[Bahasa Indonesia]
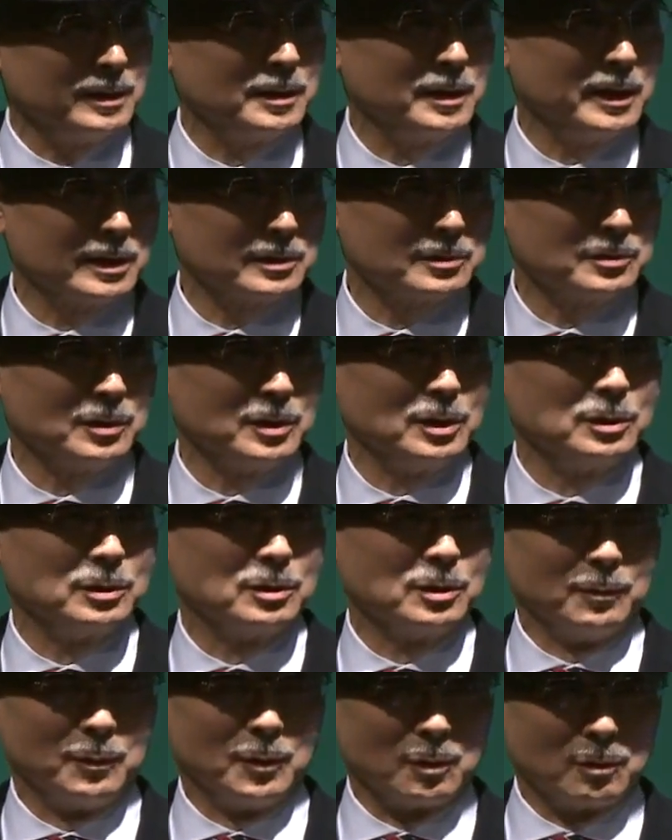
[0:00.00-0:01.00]
setelah
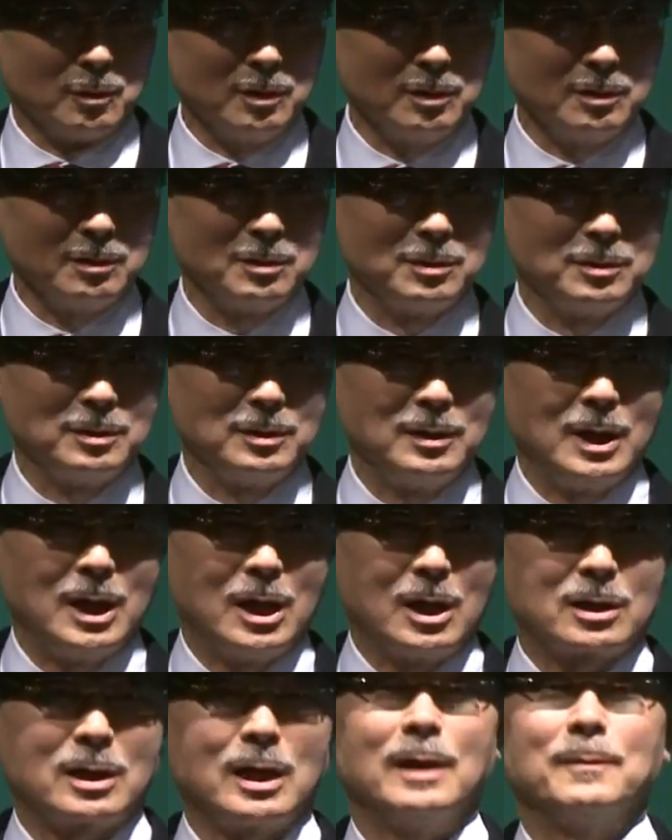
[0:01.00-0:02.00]
membacanya
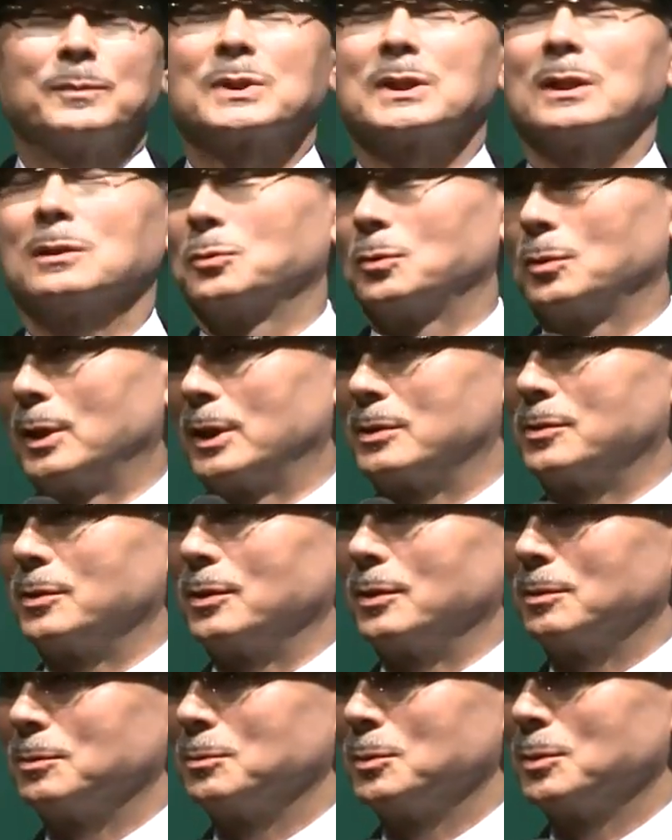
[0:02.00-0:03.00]
terjemahan dari
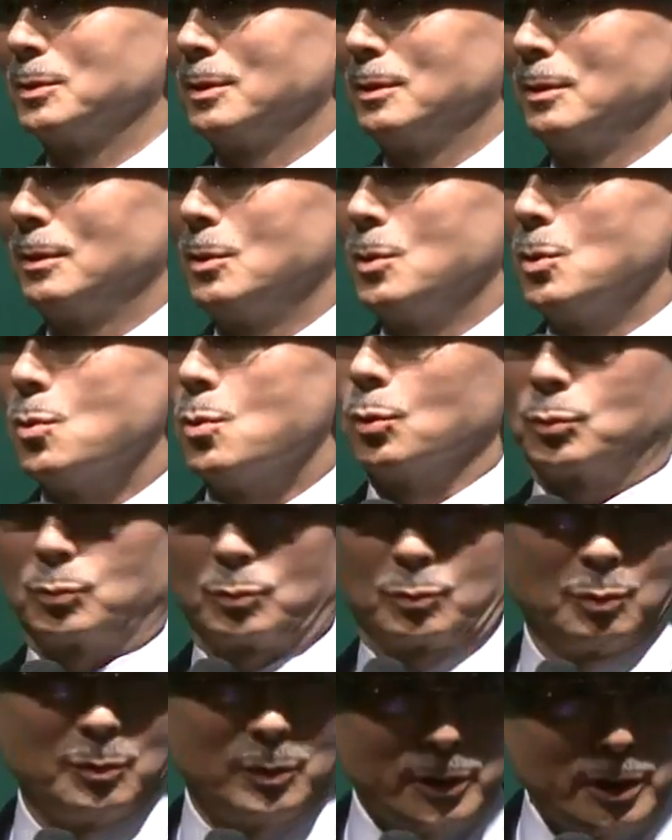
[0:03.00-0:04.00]
artikel yang
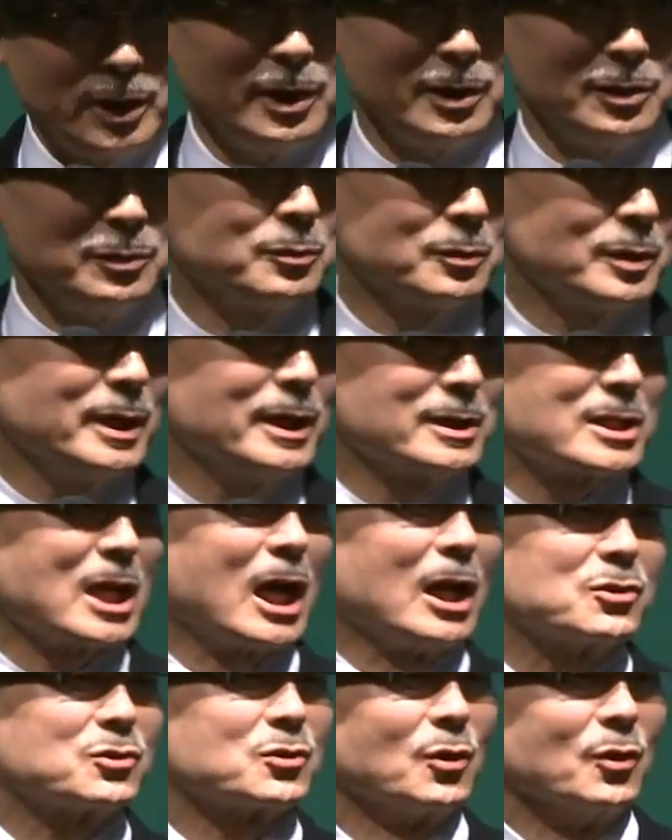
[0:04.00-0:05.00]
ditulis secara
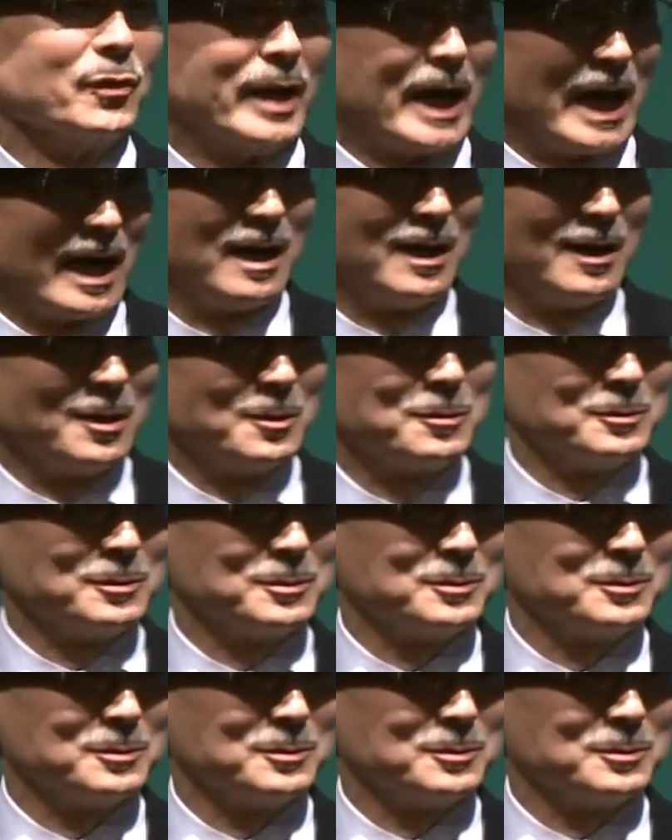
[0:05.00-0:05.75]
mengesankan ini.